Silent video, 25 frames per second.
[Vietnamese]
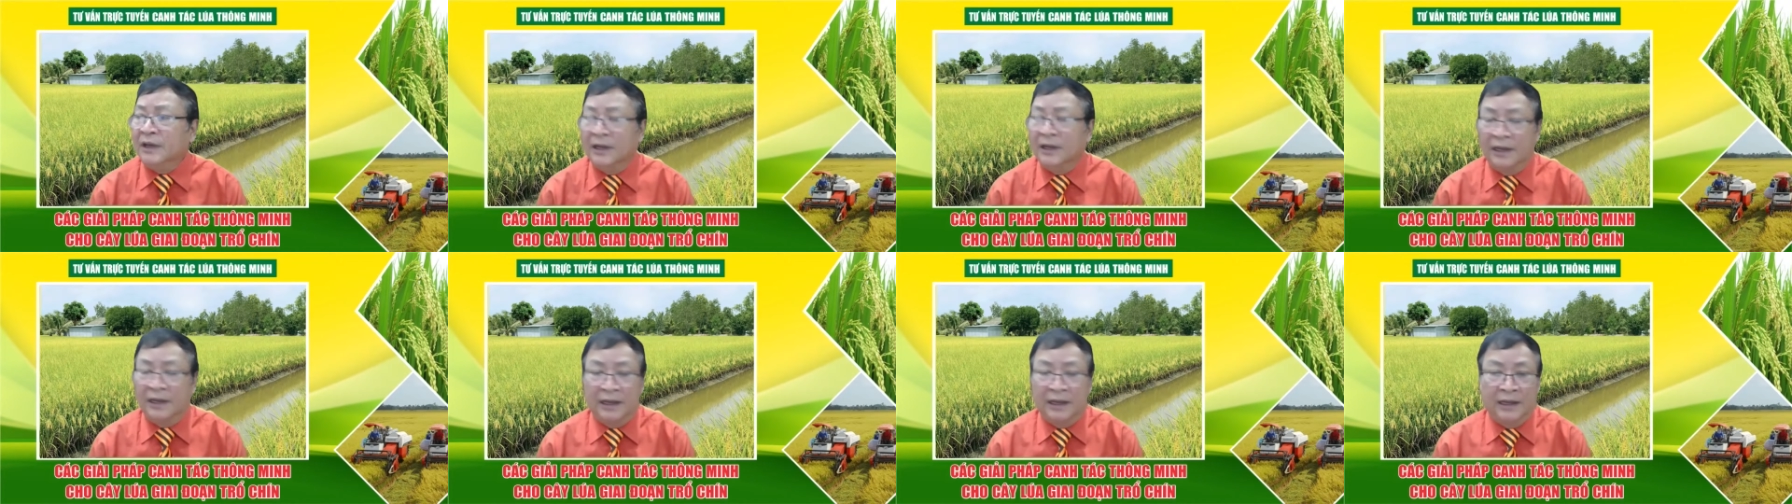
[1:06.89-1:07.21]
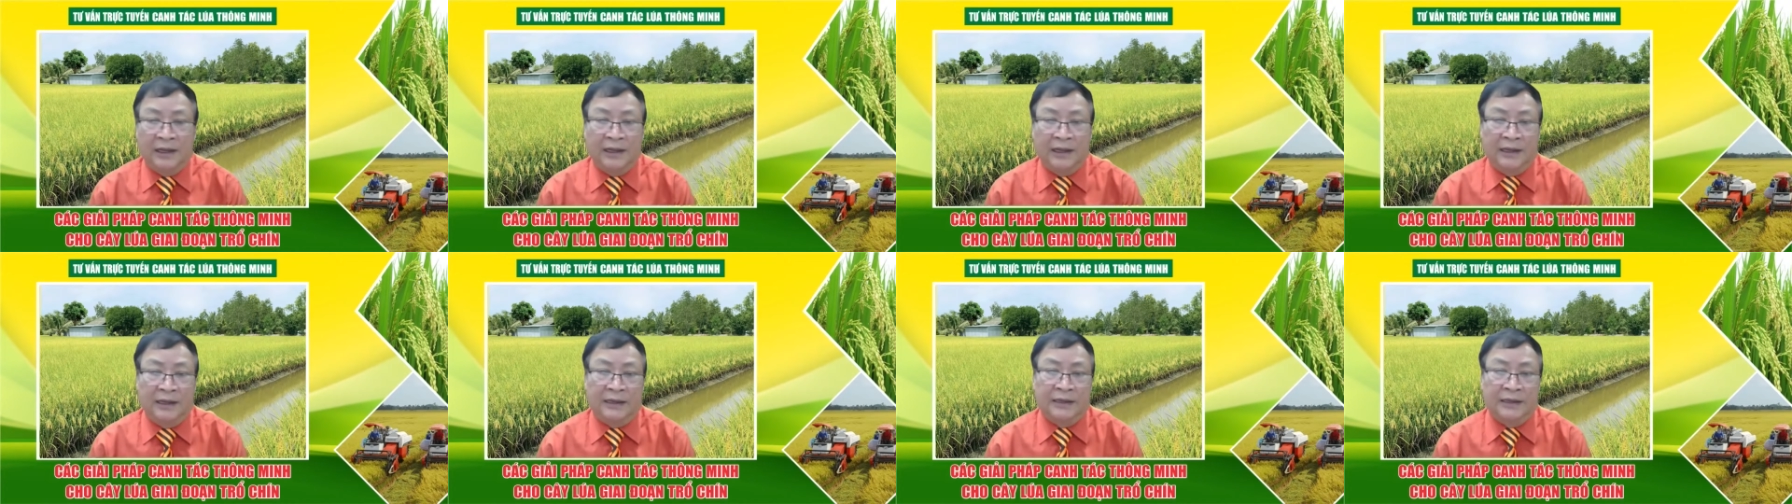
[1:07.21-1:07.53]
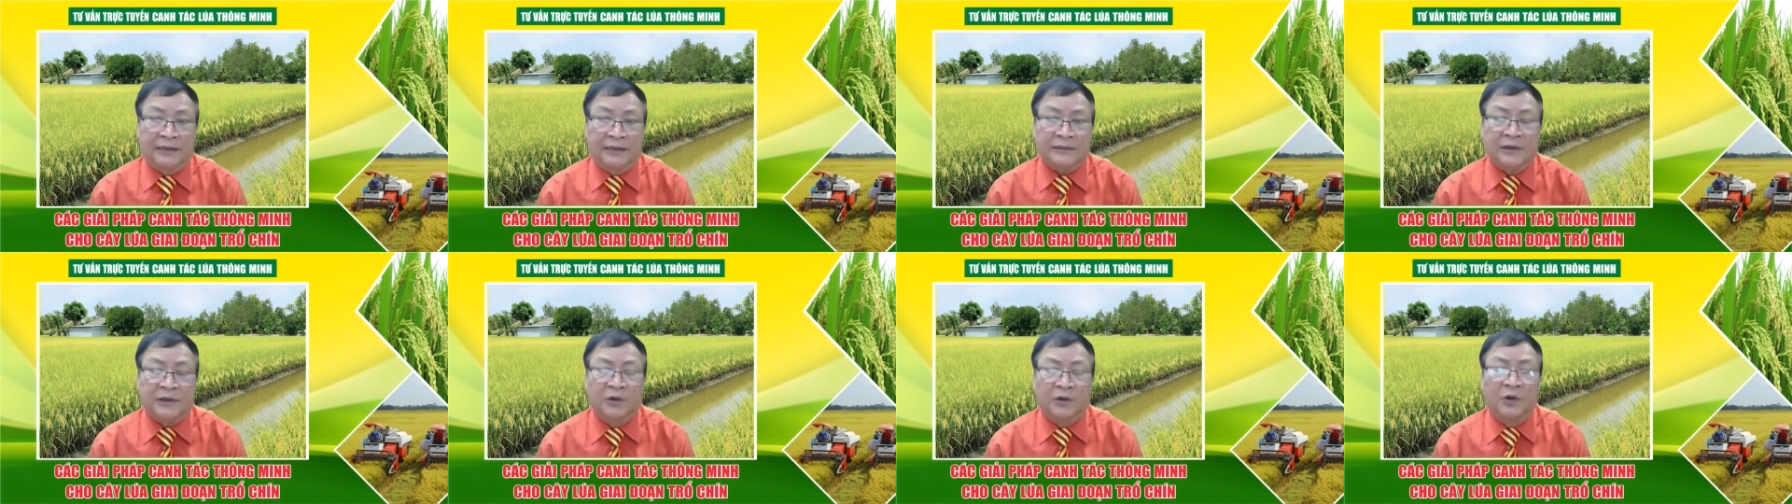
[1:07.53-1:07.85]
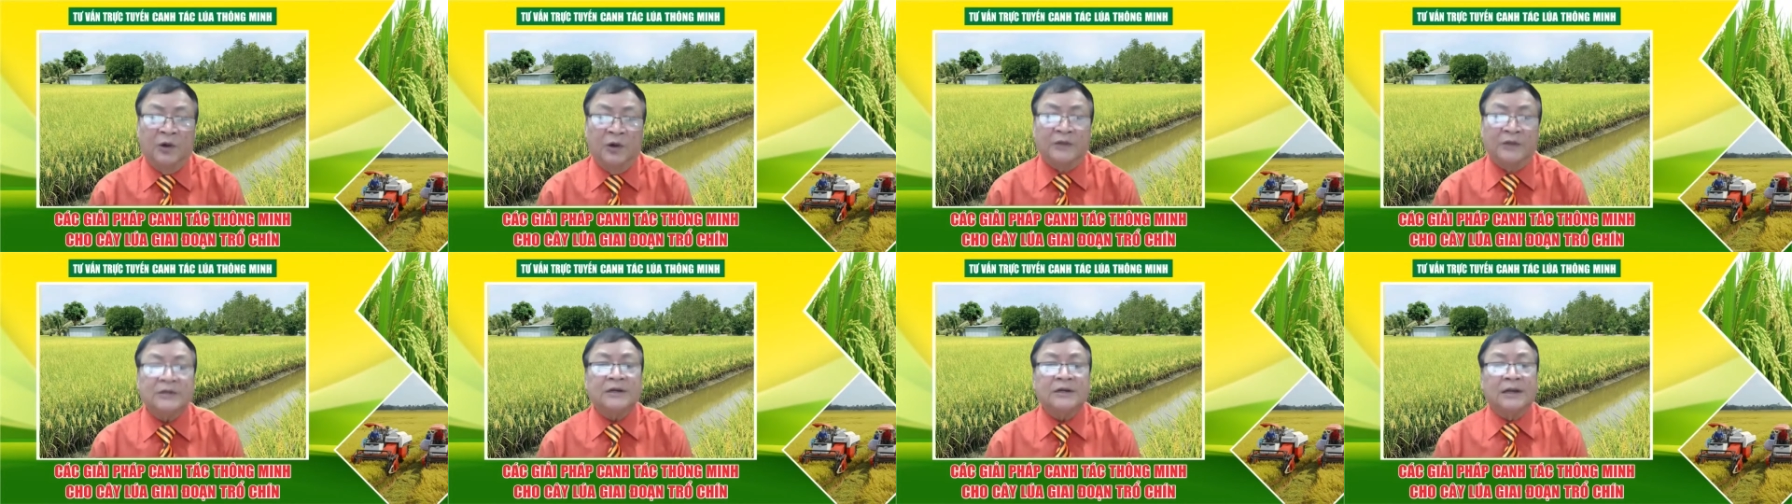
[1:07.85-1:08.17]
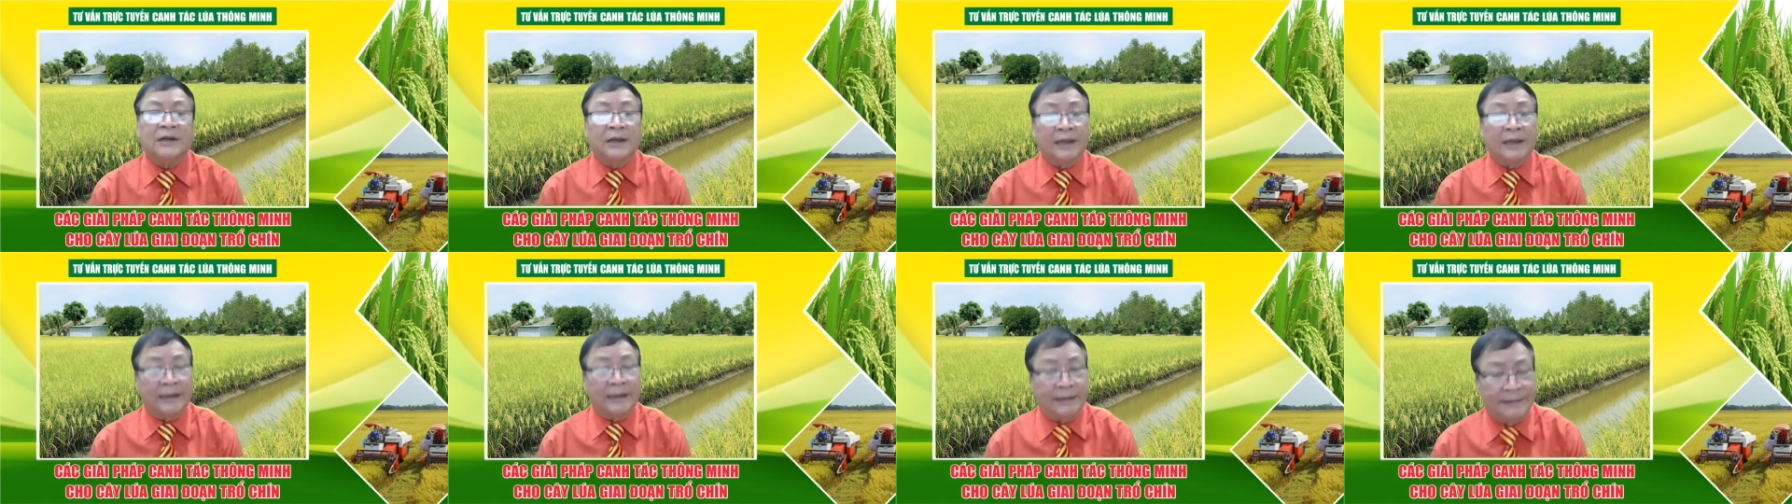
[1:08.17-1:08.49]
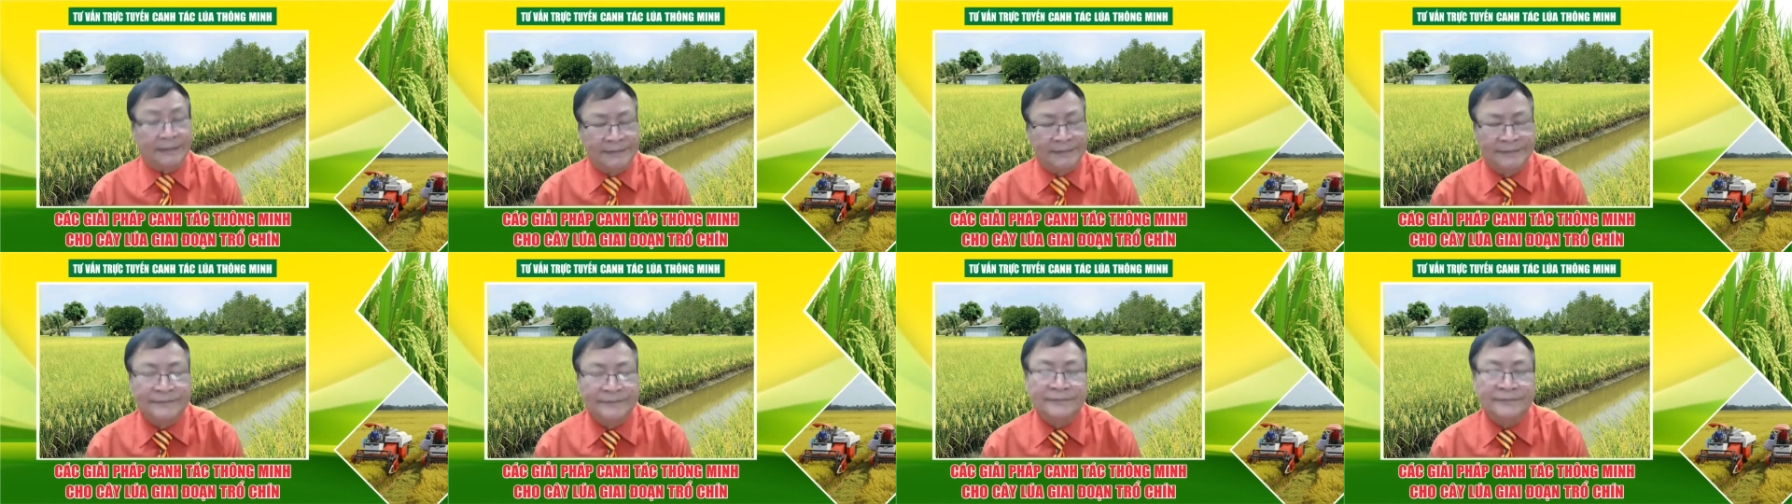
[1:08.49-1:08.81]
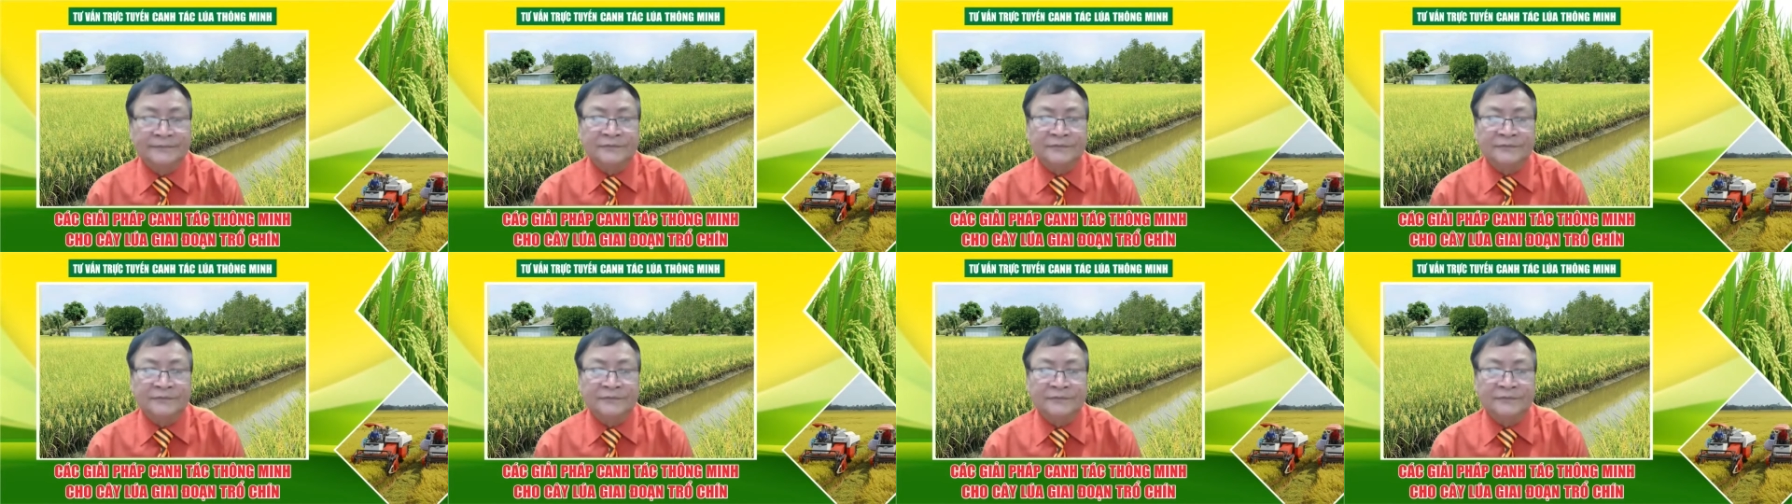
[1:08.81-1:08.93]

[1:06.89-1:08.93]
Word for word: À, câu hỏi rất là hay.